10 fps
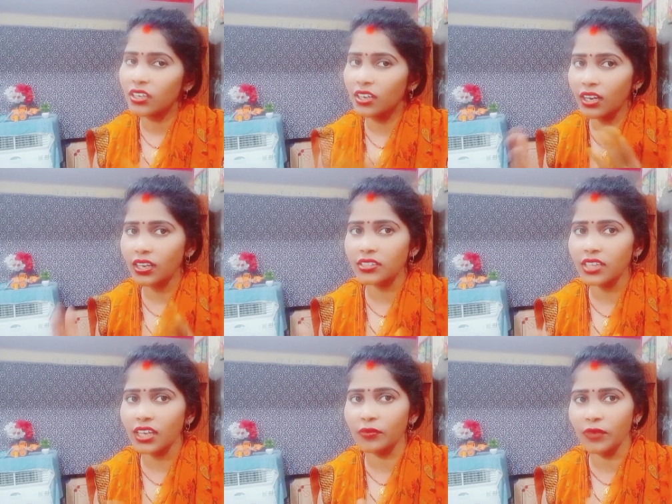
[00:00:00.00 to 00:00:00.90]
कल का
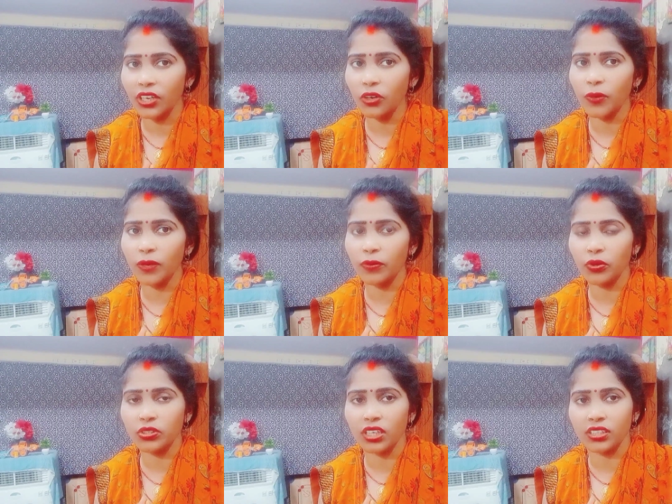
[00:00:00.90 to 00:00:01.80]
शायद मेरे ऊपर भी
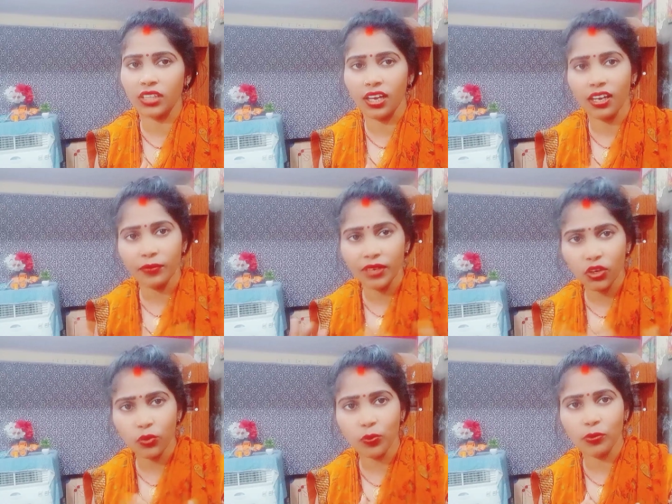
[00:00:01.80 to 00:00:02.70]
हो सकता है अगर मेरे
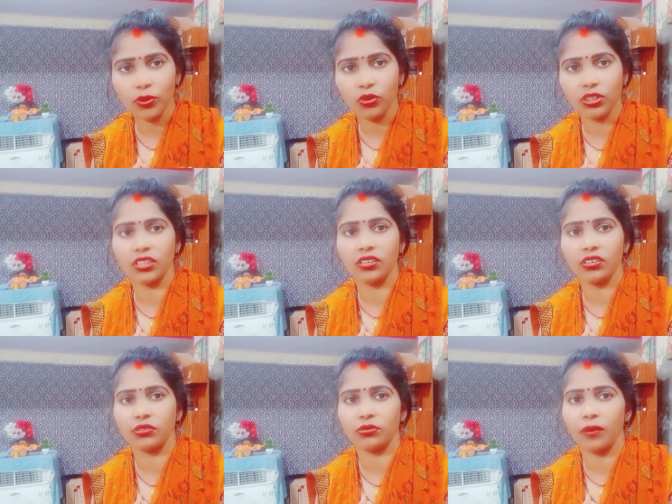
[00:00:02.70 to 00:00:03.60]
ऊपर भी कोई
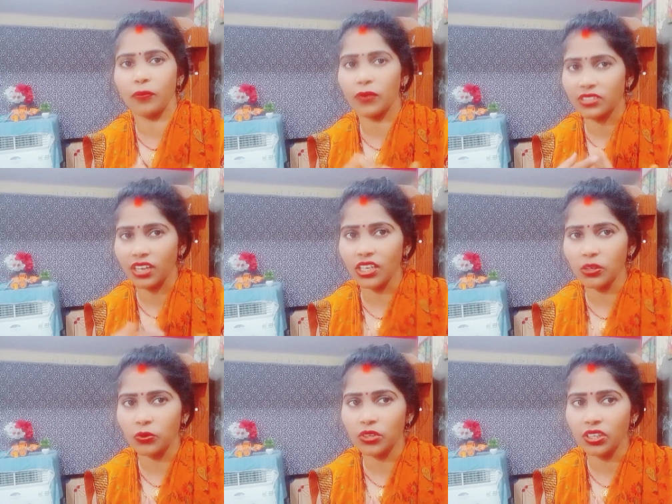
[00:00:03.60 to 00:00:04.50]
दिक्कत हुआ परेशानी
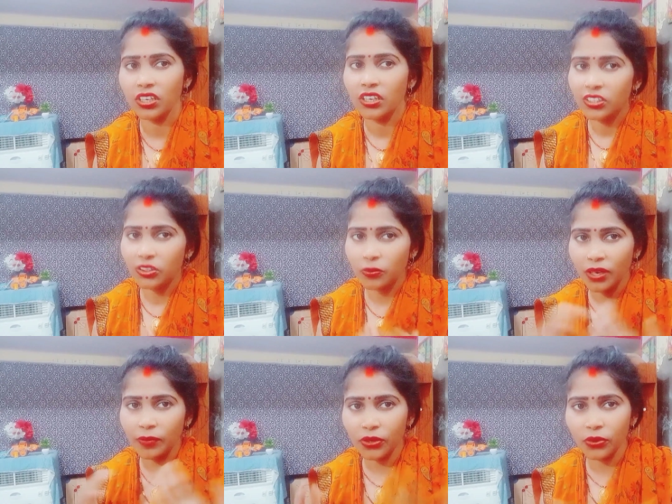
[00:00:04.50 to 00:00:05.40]
हुई तो
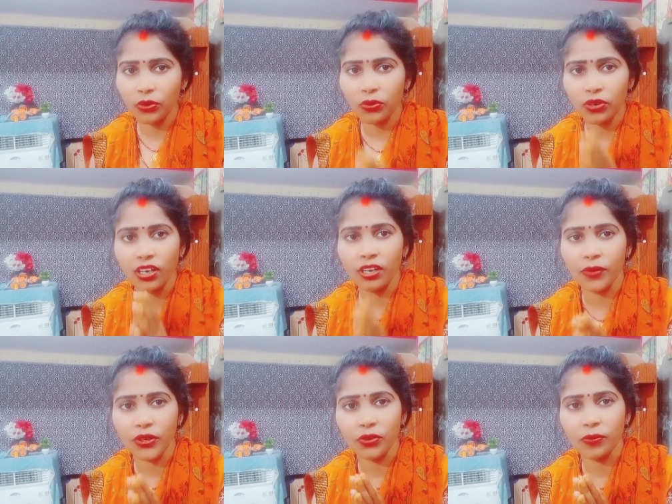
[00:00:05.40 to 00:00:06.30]
मैं भी रो रो कर अगर
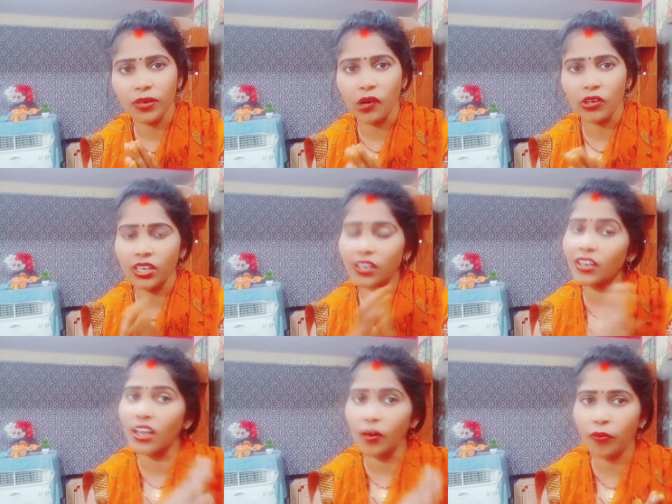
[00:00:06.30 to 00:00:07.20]
वीडियो बनाऊंगी अगर
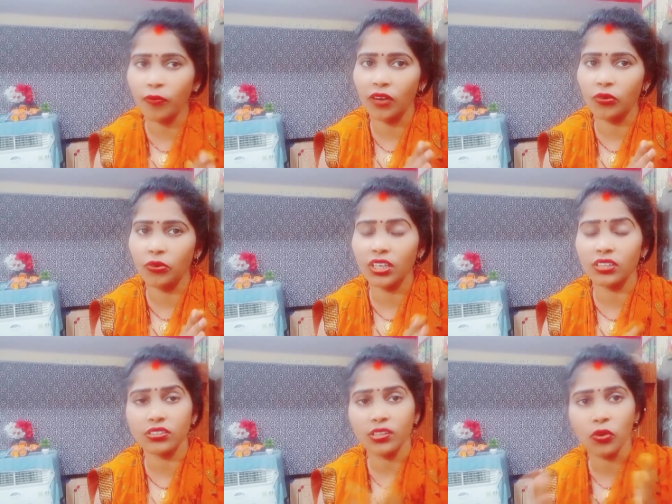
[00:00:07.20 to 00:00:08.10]
हेल्प मांगूंगी
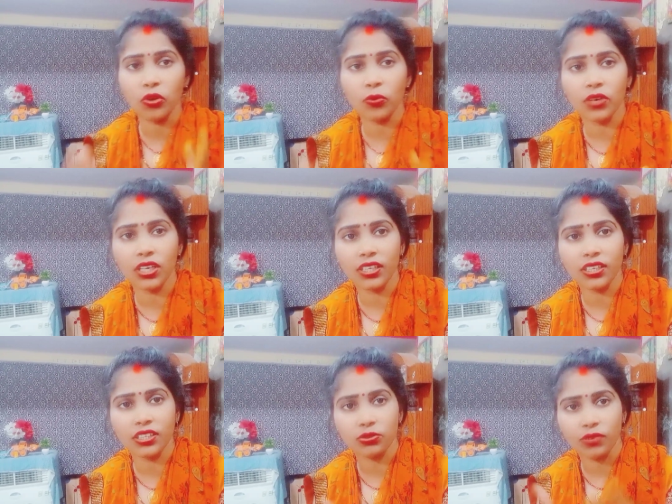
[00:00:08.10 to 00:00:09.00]
तो सब लोग बोलेंगे
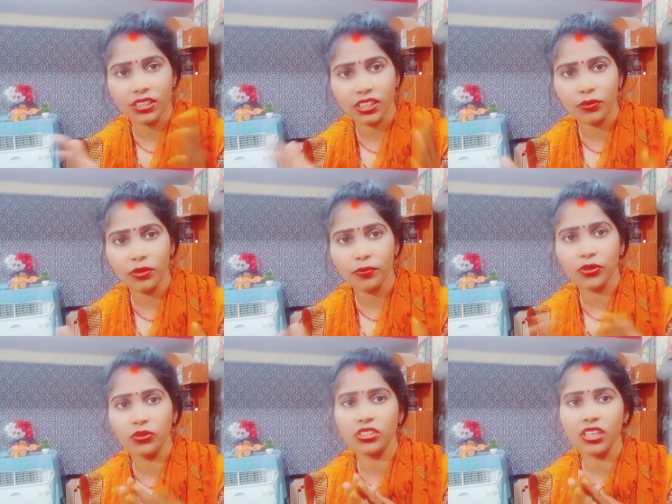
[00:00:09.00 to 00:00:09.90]
कि स्वाति भी
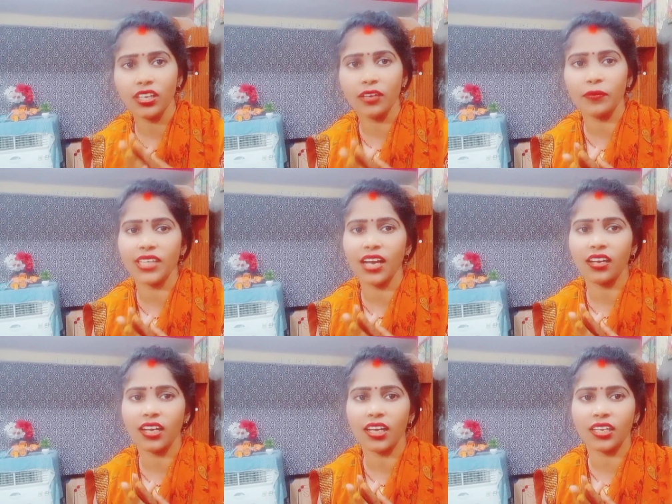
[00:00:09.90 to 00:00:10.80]
व्यूज के लिए मजाक
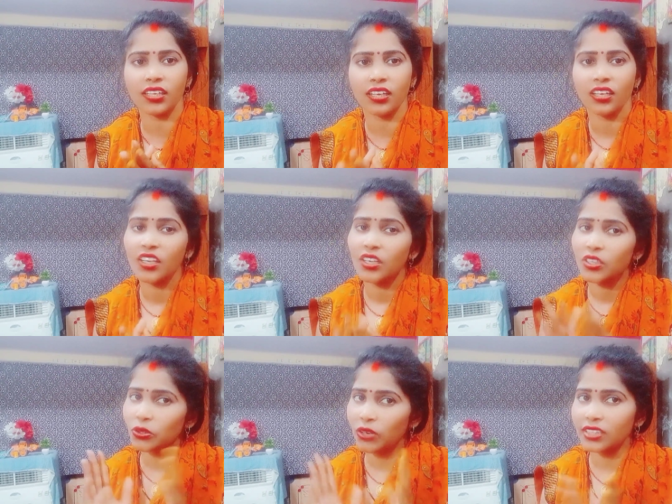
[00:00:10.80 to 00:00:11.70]
कर रही है
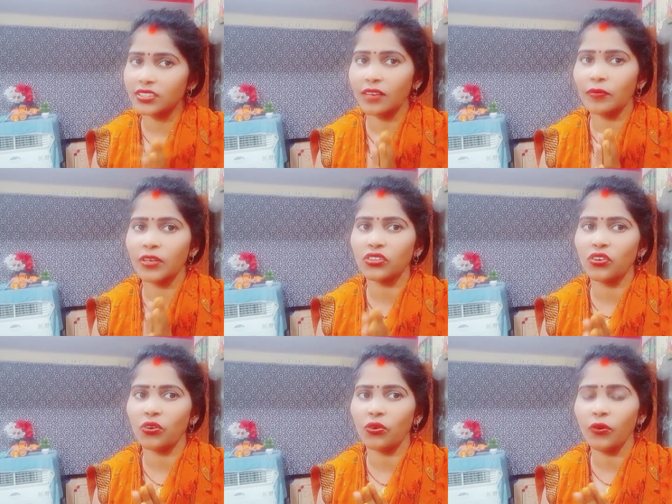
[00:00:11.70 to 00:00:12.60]
तो ऐसा मत
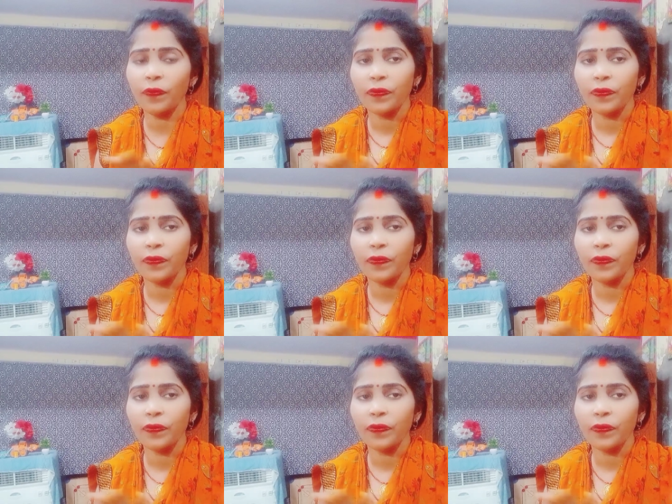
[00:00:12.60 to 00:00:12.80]
करो